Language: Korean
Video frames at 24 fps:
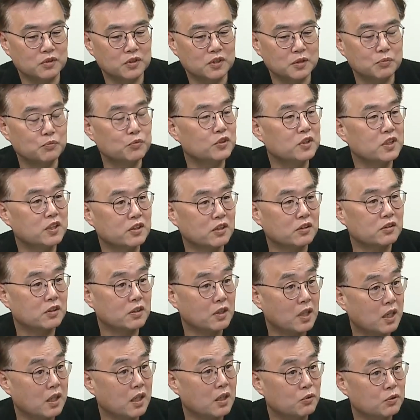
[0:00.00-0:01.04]
뭐 친분이
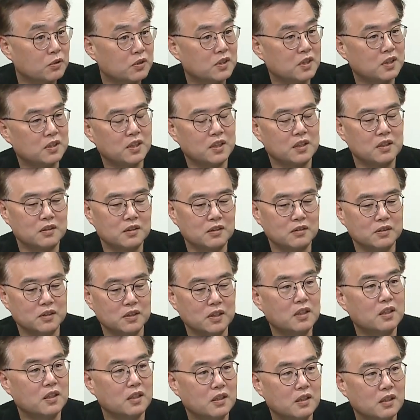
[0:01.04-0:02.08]
있었다라고 음. 이제 원래
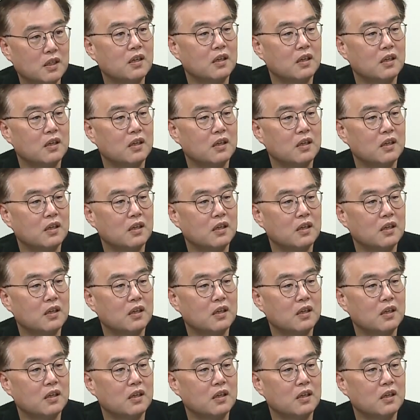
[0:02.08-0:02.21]
친하다고.